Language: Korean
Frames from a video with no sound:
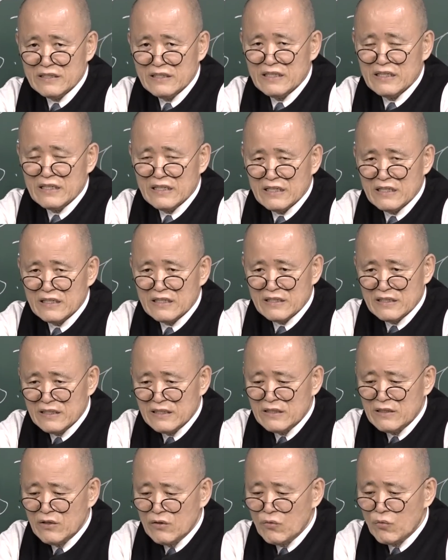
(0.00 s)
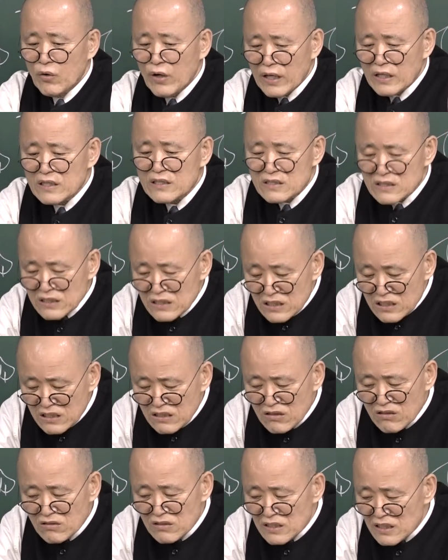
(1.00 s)
아, 왜 이,
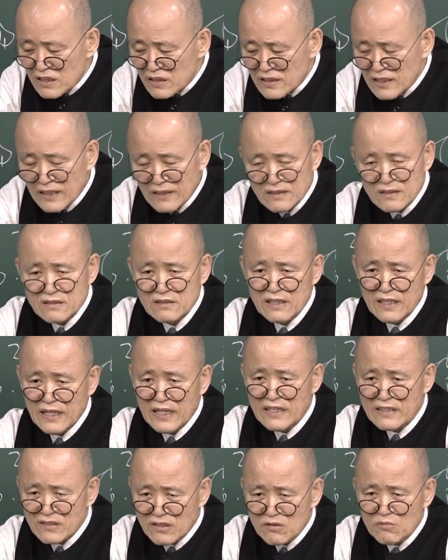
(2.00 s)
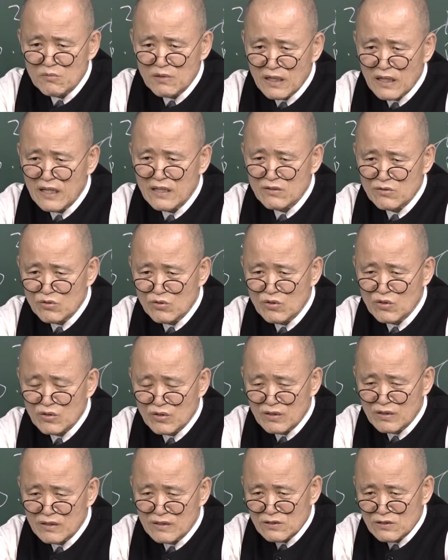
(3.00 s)
이거 그냥 텍스트 해석만 해도